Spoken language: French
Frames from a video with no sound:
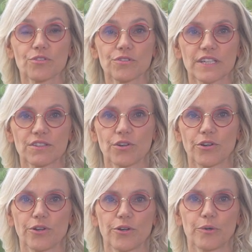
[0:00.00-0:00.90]
d'être
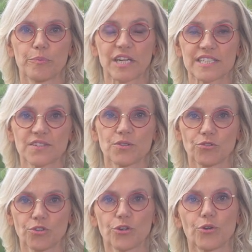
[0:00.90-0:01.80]
euh,
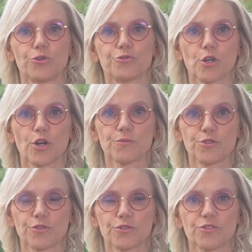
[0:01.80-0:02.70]
présente euh, au forum
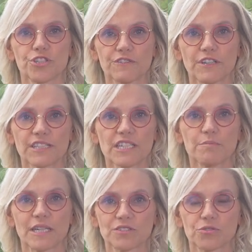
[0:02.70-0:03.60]
de, de Giverny
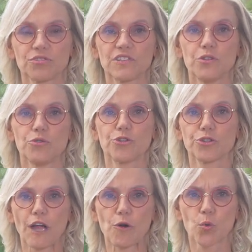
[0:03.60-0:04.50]
parce que c'est le lieu
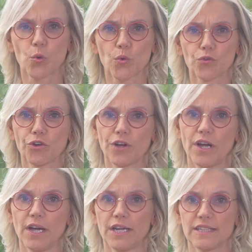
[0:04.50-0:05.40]
de rencontre
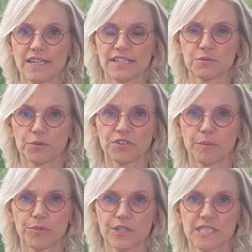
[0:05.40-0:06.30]
des
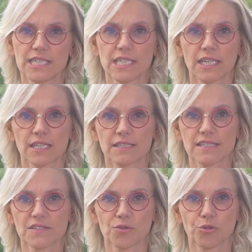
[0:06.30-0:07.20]
responsables politiques,
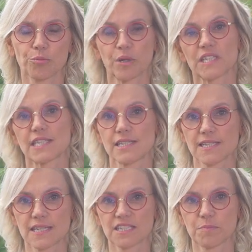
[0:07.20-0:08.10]
des entreprises et
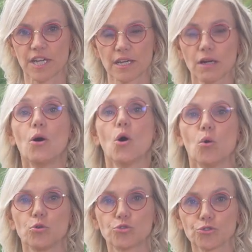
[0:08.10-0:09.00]
des experts
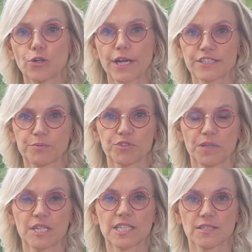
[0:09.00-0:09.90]
autour de la
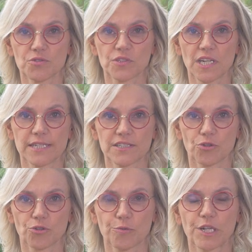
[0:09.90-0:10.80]
responsabilité sociale des
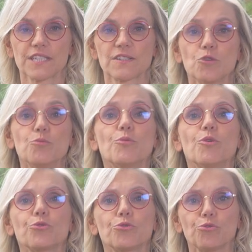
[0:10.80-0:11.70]
entreprises. Et au
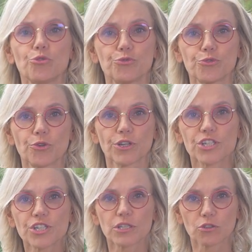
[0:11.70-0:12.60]
moment où nous devons
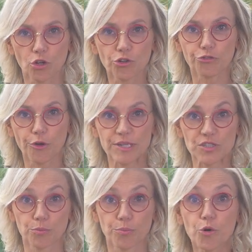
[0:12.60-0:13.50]
engager une
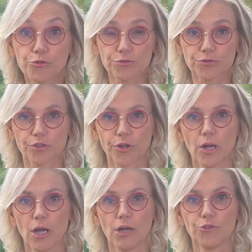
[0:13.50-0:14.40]
transformation profonde
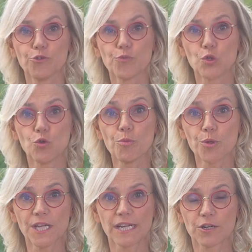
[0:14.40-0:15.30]
de nos
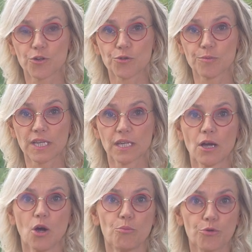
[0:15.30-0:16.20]
modèles économiques,
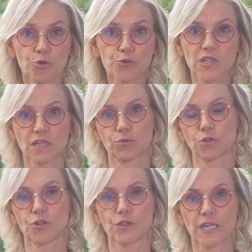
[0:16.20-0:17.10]
pour lutter
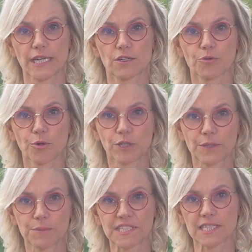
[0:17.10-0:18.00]
contre le dérèglement
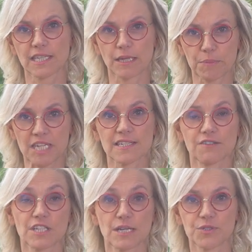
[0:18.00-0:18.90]
climatique et
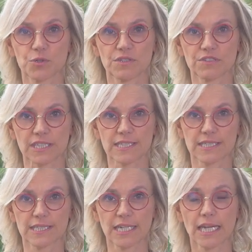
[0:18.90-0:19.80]
préserver la
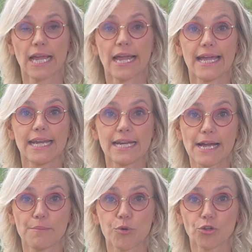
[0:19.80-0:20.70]
biodiversité, il est
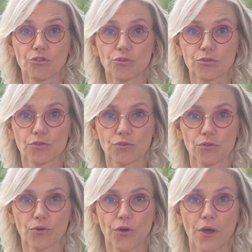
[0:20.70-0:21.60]
important que
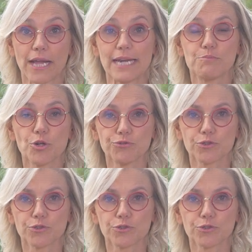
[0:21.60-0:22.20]
euh, les bonnes